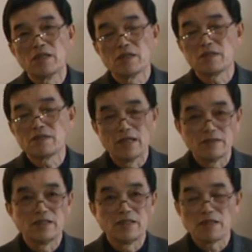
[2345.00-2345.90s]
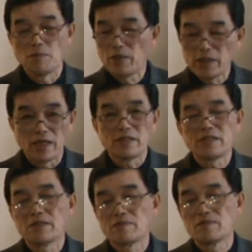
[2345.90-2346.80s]
的产生的必然
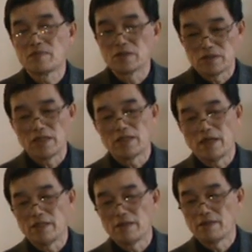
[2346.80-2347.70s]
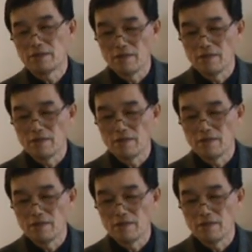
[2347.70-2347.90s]
性，就是这样来的。